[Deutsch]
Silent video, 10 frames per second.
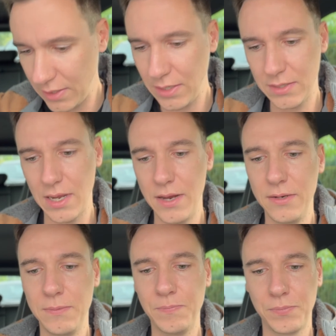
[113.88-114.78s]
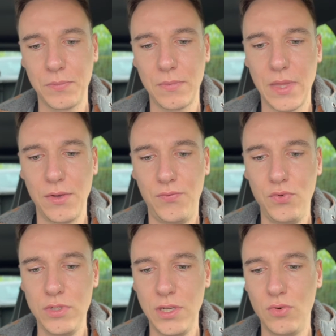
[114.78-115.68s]
jetzt eine
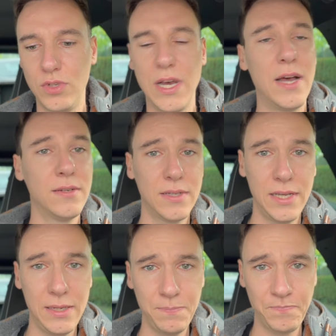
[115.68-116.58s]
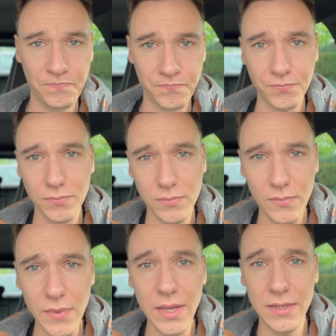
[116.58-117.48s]
Fusikutan-Creme.
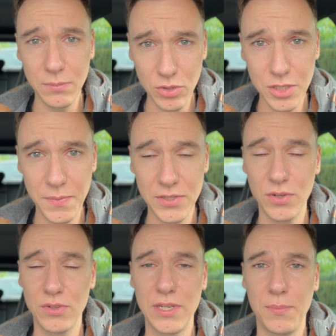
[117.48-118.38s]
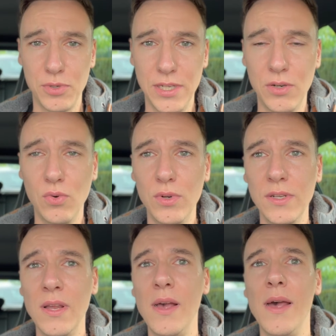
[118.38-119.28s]
Die muss ich mir jetzt noch aus der Apotheke
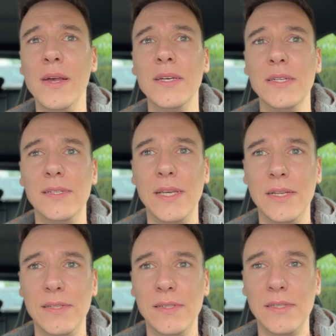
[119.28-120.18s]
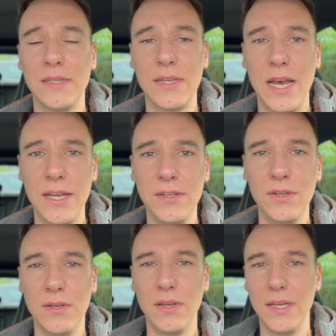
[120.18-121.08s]
holen. Denn das
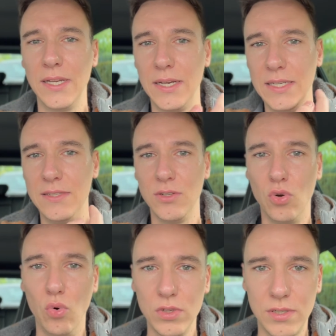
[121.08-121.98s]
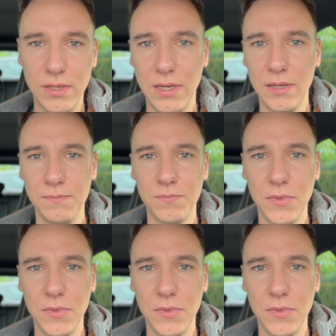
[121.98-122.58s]
eine riesengroße da,